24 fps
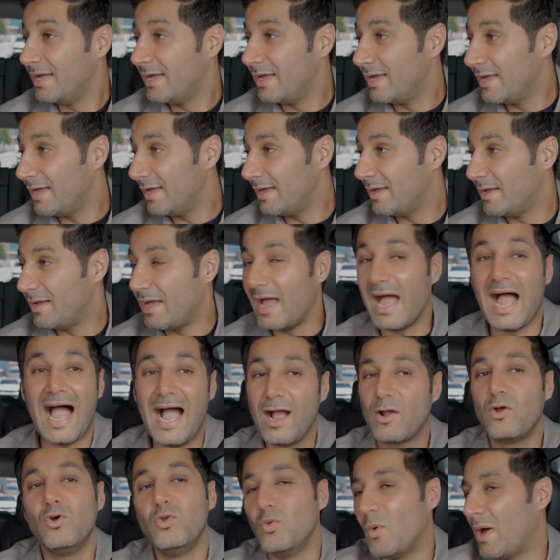كله سوا
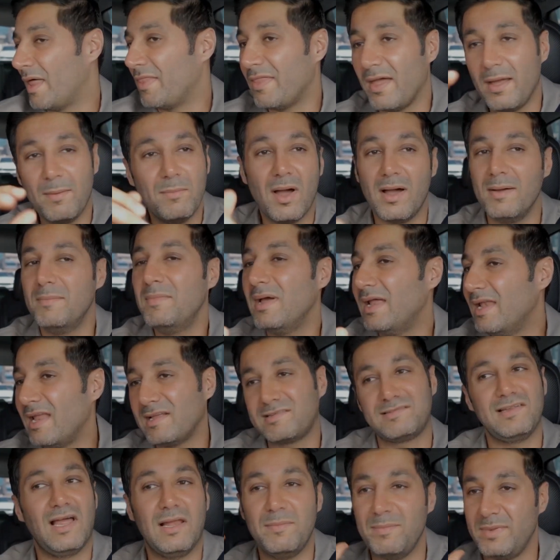حكون واضح ما, ما لا
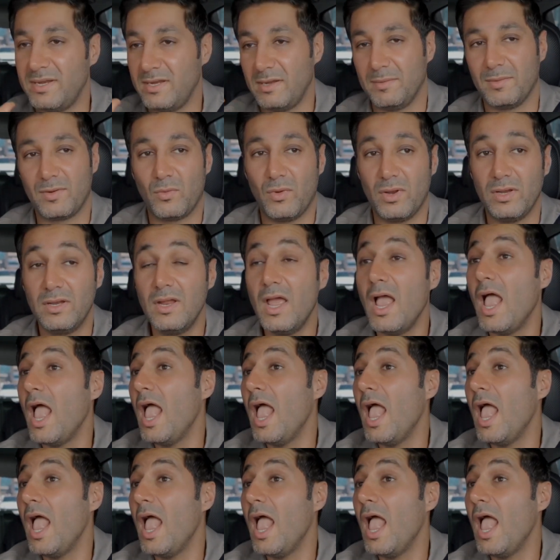تزعل مني قول